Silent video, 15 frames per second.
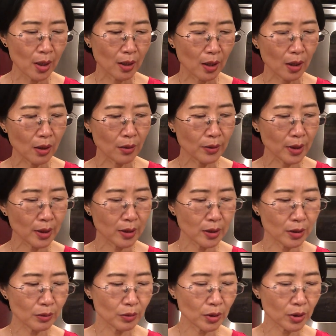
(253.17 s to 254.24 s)
然后那个
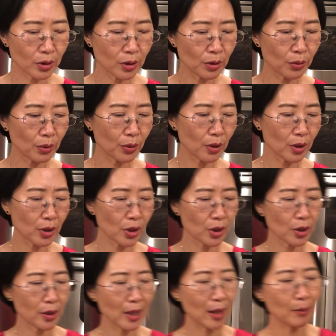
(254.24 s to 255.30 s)
心测心率的
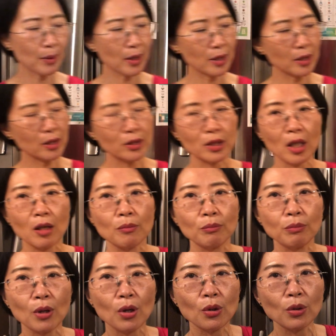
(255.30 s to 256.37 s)
是搭配这个叫
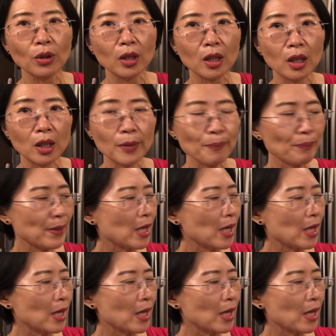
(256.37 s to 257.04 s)
Polar，